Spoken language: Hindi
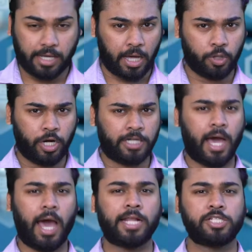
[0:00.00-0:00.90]
कानून
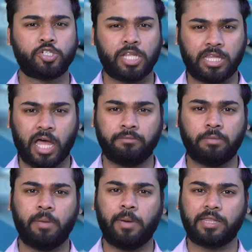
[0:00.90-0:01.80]
अठारह
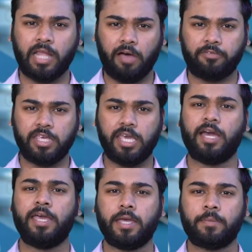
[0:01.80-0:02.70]
में बदलाव किए
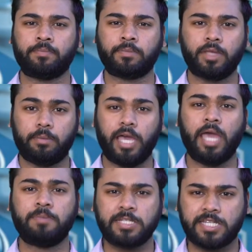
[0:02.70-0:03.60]
गए हैं अभी
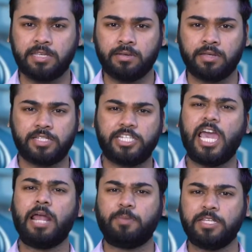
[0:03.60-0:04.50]
आईपीसी,
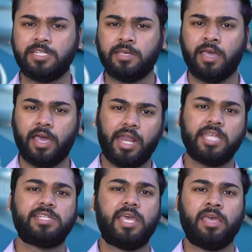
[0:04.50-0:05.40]
सीआरपीसी,
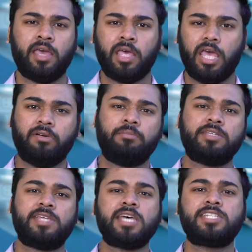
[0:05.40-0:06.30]
एनएसए एवं
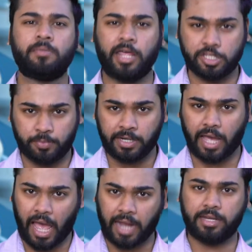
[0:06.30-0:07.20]
डिजास्टर मैनेजमेंट
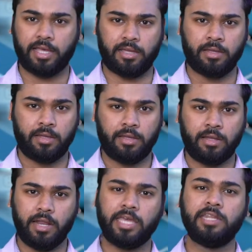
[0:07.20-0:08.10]
एक्ट है
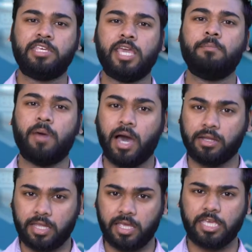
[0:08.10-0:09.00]
लेकिन ये
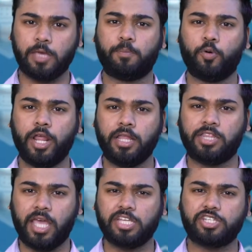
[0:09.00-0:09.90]
मांग थी कि पूरे
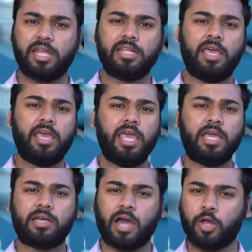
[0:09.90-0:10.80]
देश के लिए
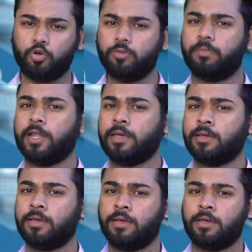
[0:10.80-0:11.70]
एक कानून बने
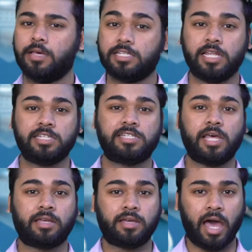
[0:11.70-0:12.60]
इसलिए
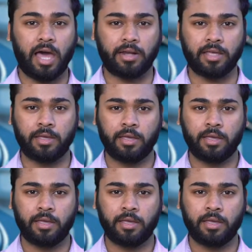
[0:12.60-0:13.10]
सरकार ने